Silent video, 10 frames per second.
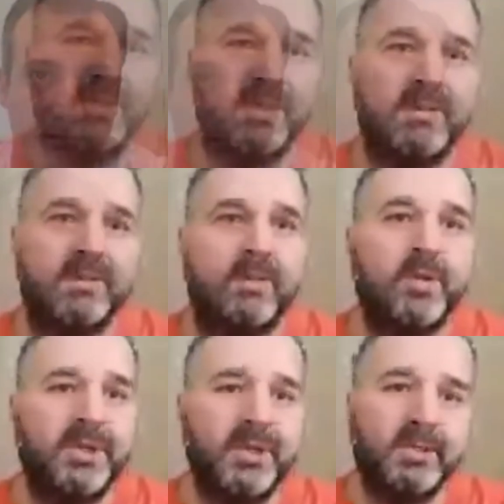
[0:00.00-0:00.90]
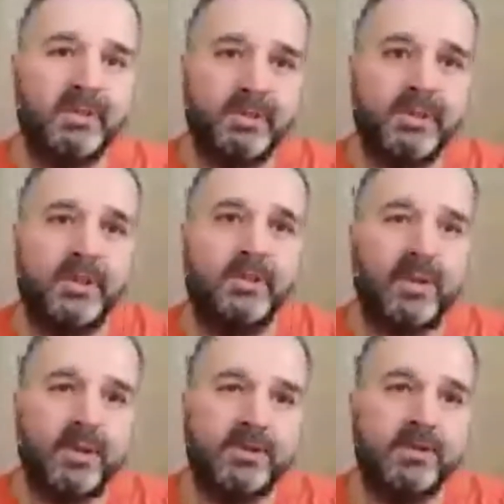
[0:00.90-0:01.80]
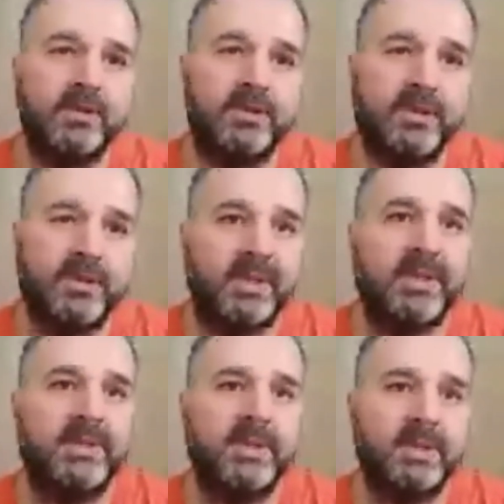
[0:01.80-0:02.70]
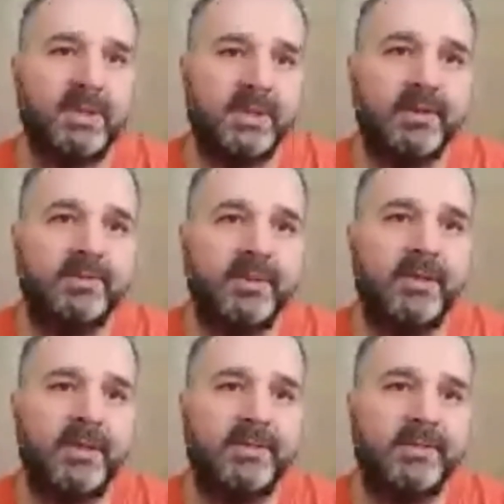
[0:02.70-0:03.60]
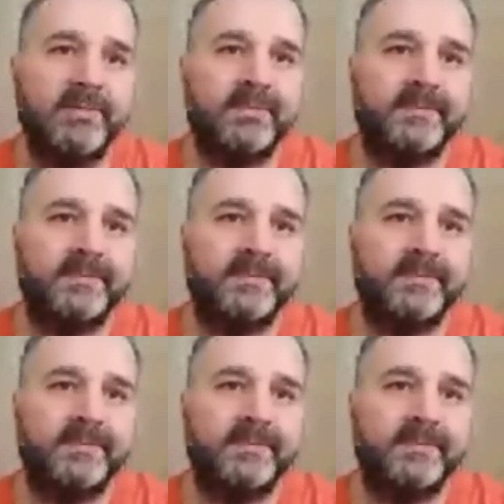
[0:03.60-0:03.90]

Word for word: no sentido é. do direito dos idosos de também de ir e vir, né?